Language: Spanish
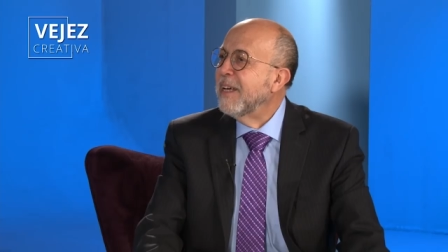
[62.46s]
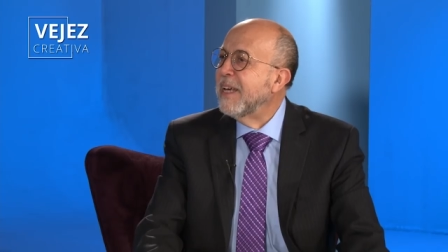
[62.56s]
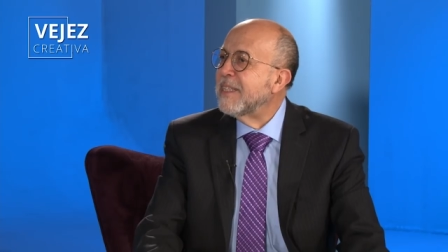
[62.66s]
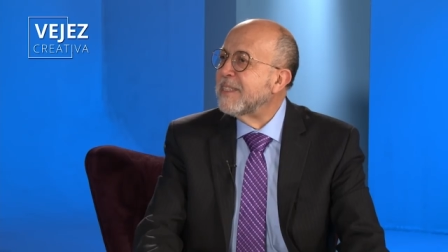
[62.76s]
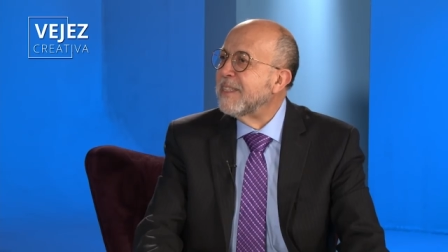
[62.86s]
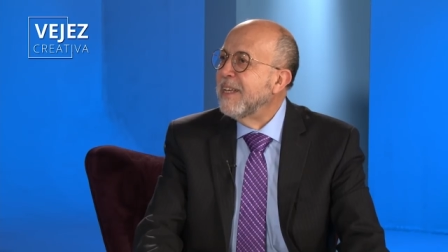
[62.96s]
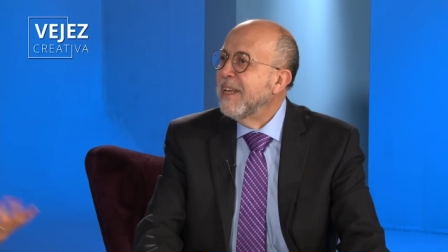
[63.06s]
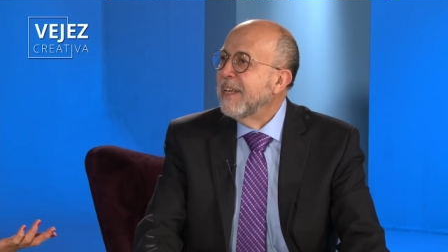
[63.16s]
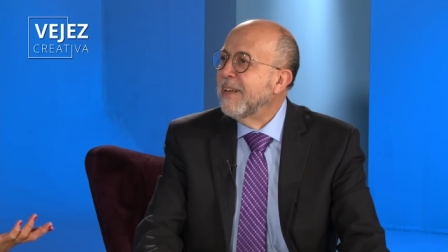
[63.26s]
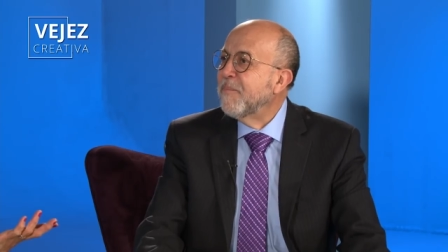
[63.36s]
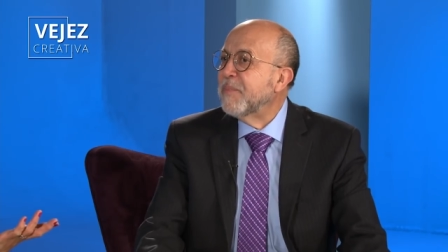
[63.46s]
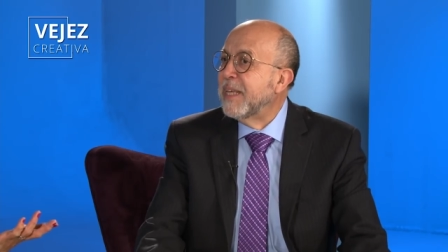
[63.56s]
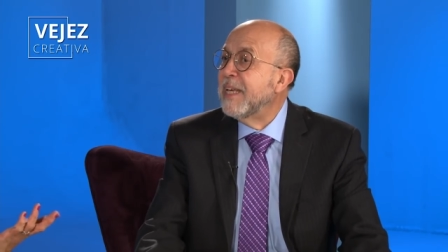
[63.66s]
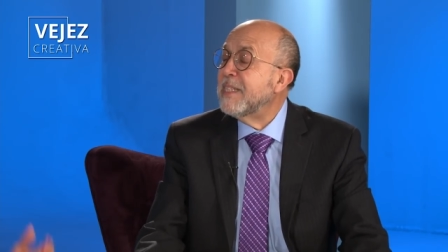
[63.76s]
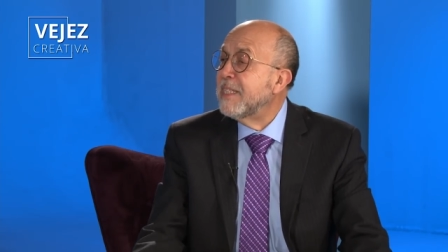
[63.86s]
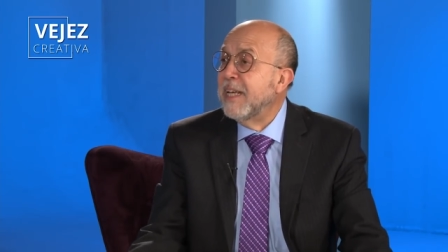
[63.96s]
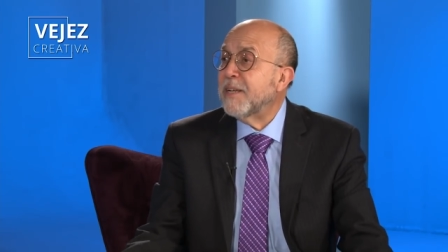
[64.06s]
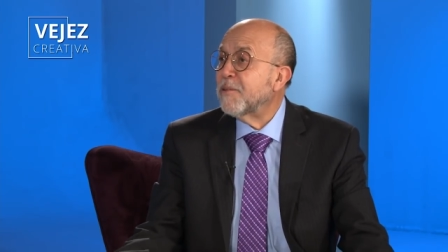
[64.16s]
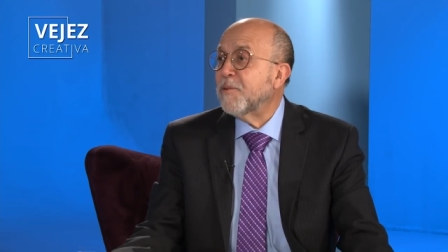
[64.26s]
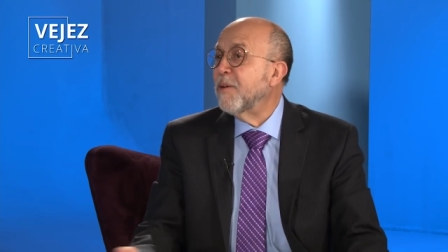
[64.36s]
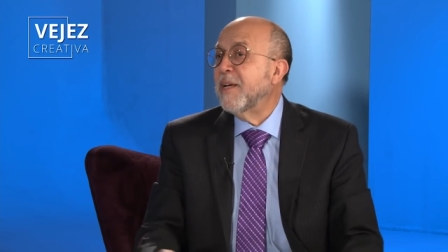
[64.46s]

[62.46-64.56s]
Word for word: que, también es, envejece. que es cierto